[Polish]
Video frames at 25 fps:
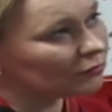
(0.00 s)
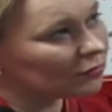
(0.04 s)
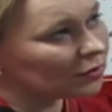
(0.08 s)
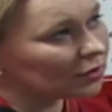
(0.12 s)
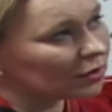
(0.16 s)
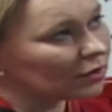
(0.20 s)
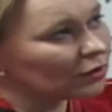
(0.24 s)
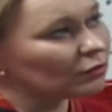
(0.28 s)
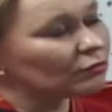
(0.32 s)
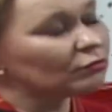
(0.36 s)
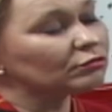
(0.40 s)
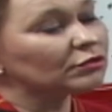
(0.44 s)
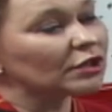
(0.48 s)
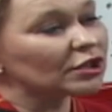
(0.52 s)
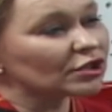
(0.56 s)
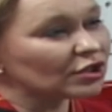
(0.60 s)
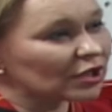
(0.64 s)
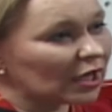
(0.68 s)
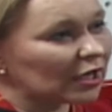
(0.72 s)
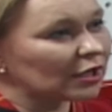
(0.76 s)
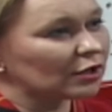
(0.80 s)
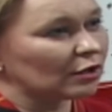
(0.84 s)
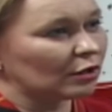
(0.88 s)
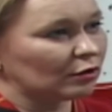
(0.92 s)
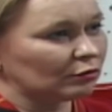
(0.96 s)
E,
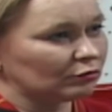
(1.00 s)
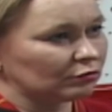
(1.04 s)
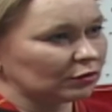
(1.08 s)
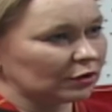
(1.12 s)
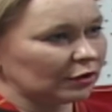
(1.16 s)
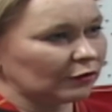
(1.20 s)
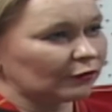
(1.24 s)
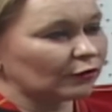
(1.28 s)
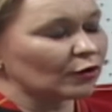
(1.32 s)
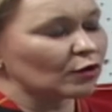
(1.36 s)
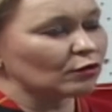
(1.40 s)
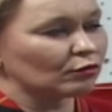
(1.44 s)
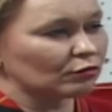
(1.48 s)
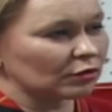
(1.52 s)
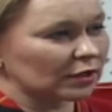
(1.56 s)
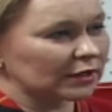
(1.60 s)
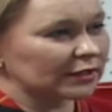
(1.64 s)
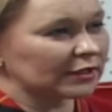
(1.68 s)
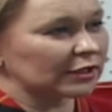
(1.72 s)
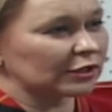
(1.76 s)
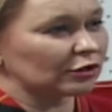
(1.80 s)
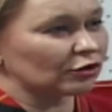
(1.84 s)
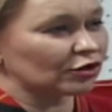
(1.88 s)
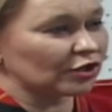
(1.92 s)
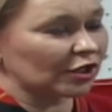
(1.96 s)
uderzają e, w
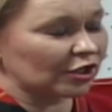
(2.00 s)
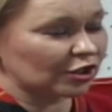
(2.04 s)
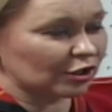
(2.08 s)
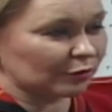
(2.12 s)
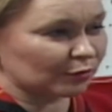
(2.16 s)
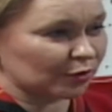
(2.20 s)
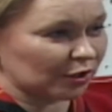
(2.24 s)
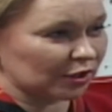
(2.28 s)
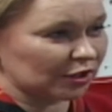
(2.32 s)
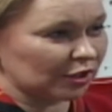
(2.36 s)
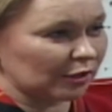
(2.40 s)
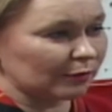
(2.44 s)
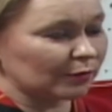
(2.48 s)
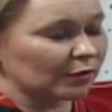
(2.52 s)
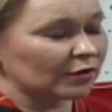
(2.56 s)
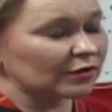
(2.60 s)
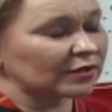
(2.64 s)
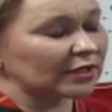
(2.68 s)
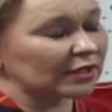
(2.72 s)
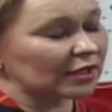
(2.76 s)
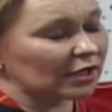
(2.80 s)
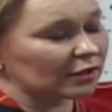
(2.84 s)
konkurencyjność naszych przedsiębiorstw.